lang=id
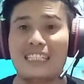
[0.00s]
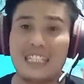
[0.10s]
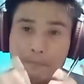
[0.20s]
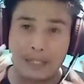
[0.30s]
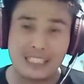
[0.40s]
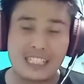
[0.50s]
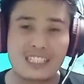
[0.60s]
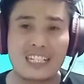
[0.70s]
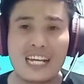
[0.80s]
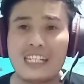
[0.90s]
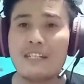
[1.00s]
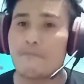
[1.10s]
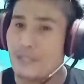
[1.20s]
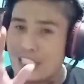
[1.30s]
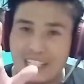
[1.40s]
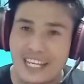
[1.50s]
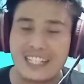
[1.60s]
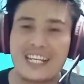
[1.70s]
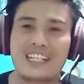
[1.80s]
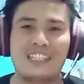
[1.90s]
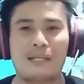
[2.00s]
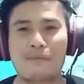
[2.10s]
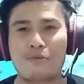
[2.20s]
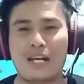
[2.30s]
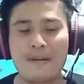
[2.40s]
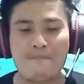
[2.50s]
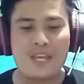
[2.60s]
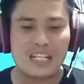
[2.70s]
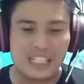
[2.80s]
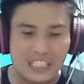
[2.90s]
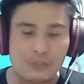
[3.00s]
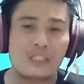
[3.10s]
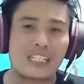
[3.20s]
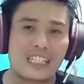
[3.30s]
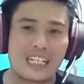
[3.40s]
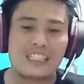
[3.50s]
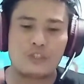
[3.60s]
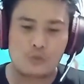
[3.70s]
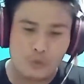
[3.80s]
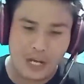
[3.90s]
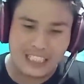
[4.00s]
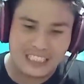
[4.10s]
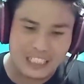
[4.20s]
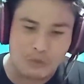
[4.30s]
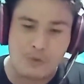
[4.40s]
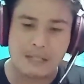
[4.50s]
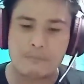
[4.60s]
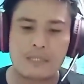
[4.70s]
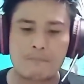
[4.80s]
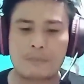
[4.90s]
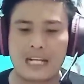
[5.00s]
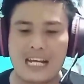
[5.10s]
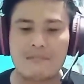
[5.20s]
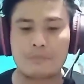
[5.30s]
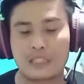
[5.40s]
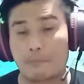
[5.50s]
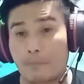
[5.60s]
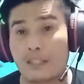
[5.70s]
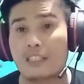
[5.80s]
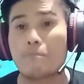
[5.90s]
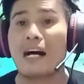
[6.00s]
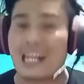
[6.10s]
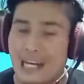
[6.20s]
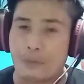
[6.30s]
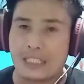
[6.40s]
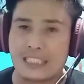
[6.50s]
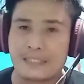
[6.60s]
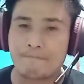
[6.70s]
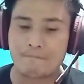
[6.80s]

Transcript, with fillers: Jadi perhatikan sekali lagi bisa cek di Alkitab saudara. Di situ dikatakan Tuhan keluar berperang seperti pahlawan.